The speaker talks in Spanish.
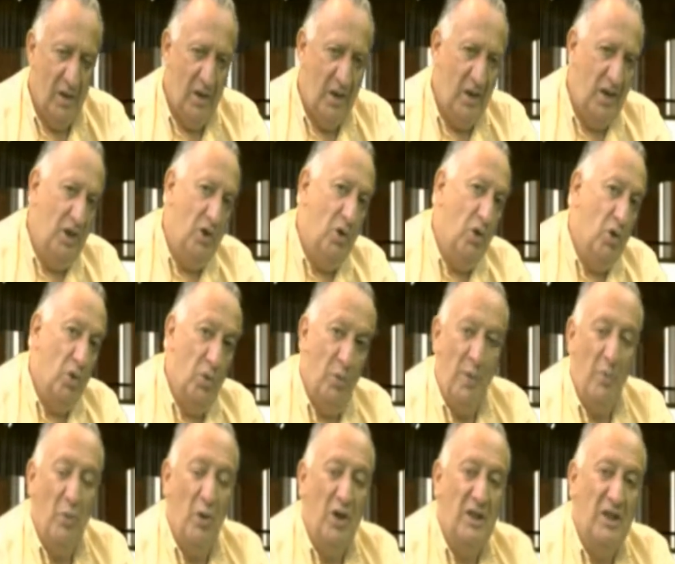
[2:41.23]
Y cuando
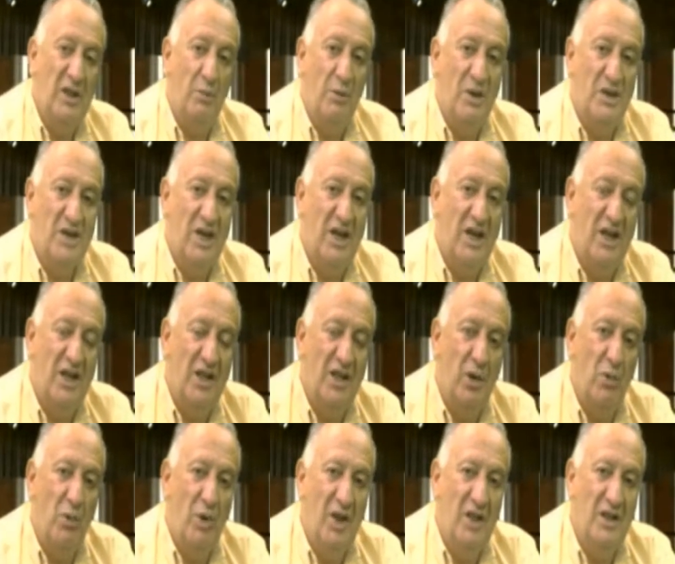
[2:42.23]
vemos esta masacre del
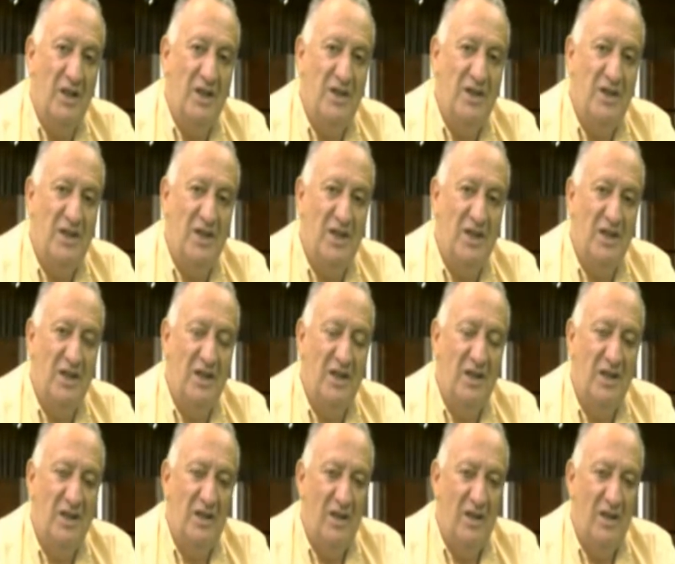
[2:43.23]
47,